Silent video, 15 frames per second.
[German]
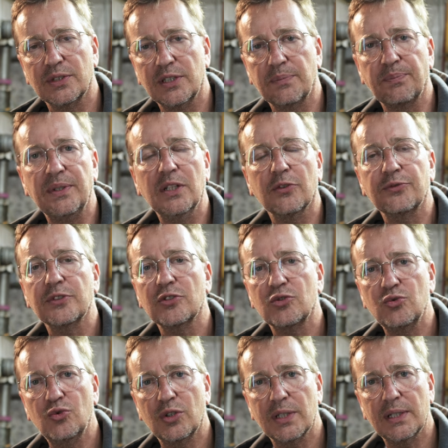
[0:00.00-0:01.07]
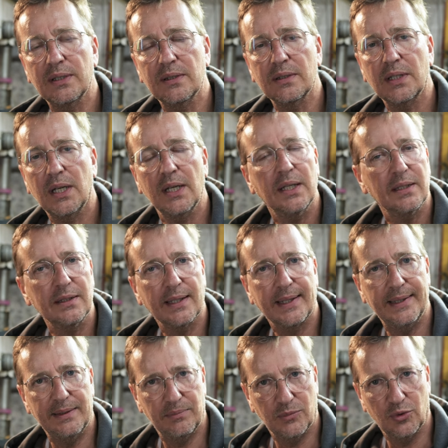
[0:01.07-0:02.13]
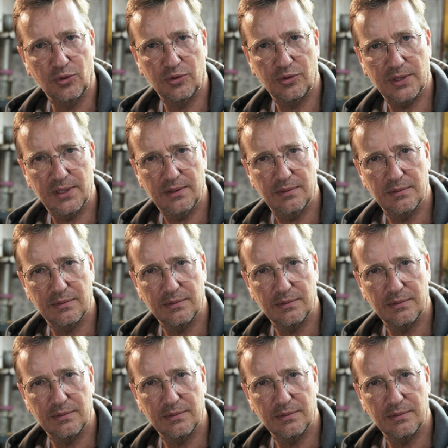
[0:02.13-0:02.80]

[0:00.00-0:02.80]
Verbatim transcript: Ich bin auf der Suche nach einem Motor